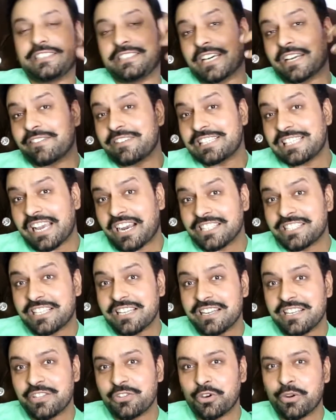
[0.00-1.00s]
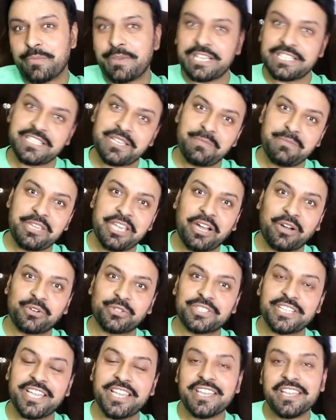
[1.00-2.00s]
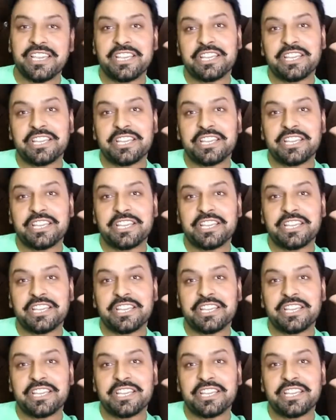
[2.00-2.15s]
यार वैसे आजकल के दौर में ऐसे मियाँ होते हैं